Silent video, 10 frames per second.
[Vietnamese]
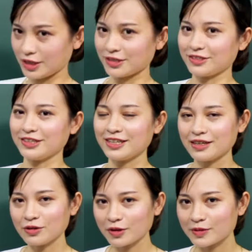trợ từ
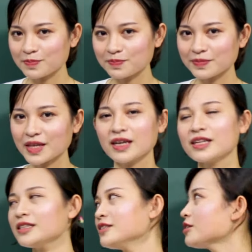ni luôn.
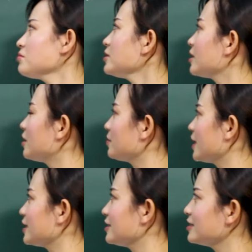Nhưng trong trường hợp
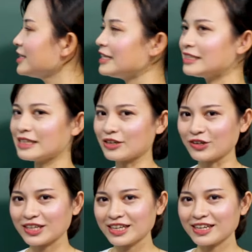này từ ni sẽ
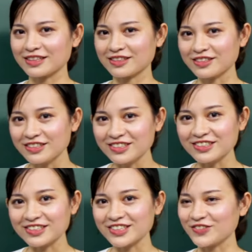có nghĩa là
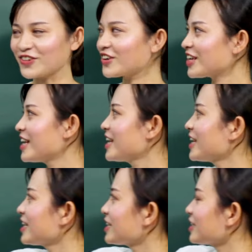từ, đúng không?
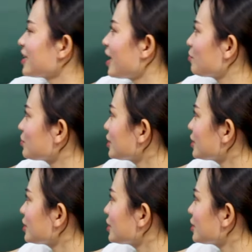Học